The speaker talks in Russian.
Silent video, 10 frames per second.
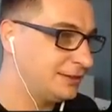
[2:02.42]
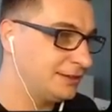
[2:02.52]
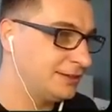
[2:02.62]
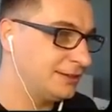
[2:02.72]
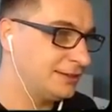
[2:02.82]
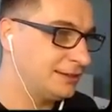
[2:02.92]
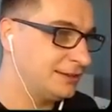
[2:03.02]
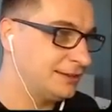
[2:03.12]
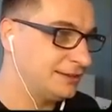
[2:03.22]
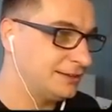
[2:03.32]
Бывает.
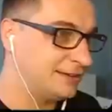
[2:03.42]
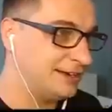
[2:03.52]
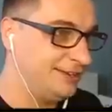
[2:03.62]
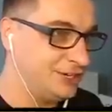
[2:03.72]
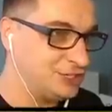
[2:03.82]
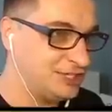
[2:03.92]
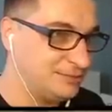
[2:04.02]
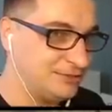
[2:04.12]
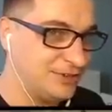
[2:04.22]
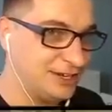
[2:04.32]
Конечно,
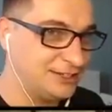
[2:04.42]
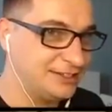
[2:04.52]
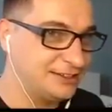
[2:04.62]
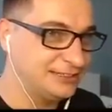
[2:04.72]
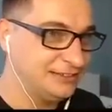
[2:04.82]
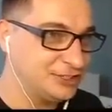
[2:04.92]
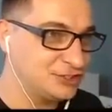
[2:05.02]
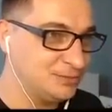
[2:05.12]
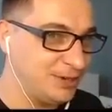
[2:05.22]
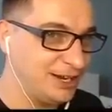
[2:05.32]
бывает. Главное, что
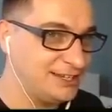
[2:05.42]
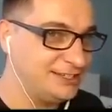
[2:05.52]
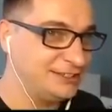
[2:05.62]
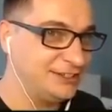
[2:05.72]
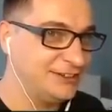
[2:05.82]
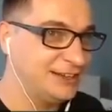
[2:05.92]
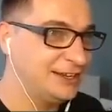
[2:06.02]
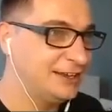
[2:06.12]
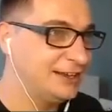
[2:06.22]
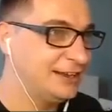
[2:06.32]
проходило.
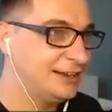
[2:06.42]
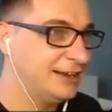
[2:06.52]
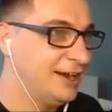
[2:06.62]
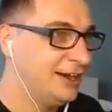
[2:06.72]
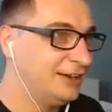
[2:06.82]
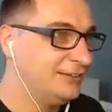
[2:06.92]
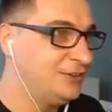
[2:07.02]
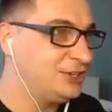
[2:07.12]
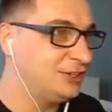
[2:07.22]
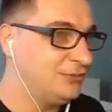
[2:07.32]

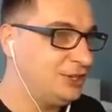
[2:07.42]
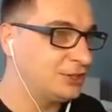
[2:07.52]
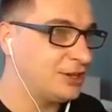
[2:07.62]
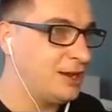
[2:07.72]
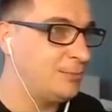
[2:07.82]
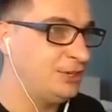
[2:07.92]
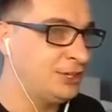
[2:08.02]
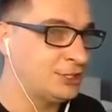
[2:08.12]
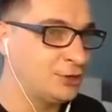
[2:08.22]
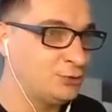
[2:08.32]
Видел, видел. А, блин,
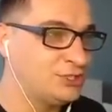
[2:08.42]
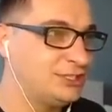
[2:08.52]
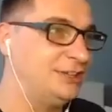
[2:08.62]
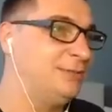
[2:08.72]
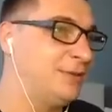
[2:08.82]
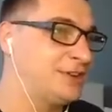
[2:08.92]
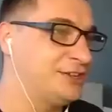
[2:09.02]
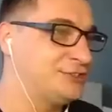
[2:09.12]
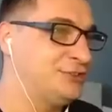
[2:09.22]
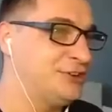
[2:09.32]
это кусты. Мне показалось,
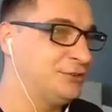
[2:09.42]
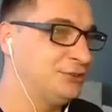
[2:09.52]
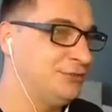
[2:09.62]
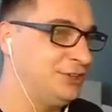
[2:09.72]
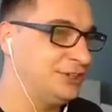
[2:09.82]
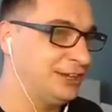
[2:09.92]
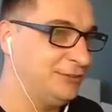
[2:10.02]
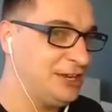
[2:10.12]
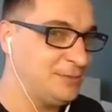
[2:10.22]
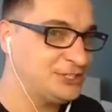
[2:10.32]
что я кого-то увидел. Так,
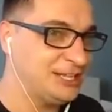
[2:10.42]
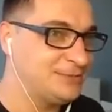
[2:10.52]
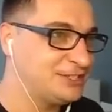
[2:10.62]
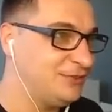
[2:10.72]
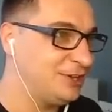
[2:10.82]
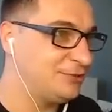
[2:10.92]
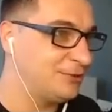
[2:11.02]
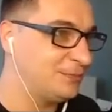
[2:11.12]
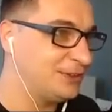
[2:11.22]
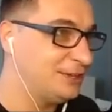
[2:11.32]
давайте поставим сверху
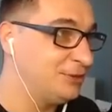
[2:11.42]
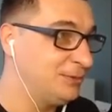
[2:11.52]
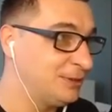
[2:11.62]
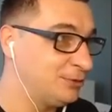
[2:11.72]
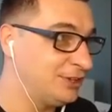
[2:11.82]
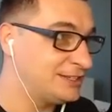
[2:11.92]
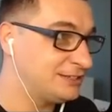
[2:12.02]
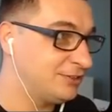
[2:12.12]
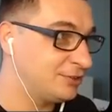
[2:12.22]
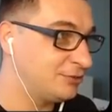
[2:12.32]
и будем наблюдать
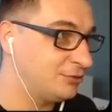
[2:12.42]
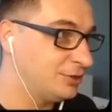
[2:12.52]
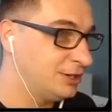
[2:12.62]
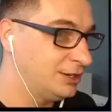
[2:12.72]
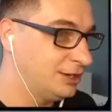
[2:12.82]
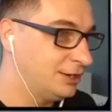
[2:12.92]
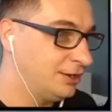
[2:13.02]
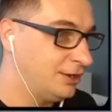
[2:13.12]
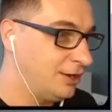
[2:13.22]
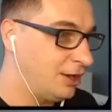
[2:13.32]
сверху.
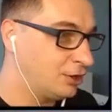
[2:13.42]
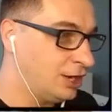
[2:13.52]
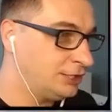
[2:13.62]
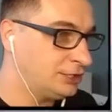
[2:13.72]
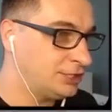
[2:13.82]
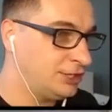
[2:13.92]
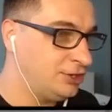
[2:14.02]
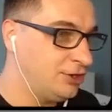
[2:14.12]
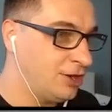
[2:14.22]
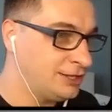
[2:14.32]
А карта-то
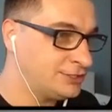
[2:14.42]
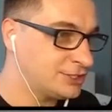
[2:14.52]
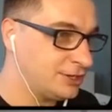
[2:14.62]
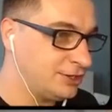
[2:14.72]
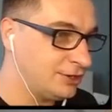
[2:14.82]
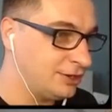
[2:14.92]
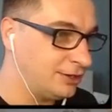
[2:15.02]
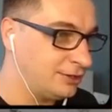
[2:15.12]
гигантская.